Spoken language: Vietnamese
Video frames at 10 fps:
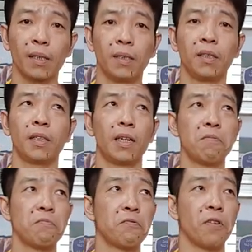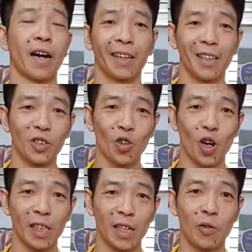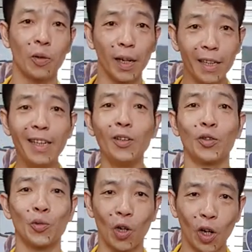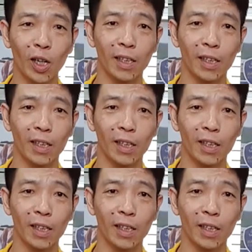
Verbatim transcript: chứ không phải là cho theo ý của chúng nó.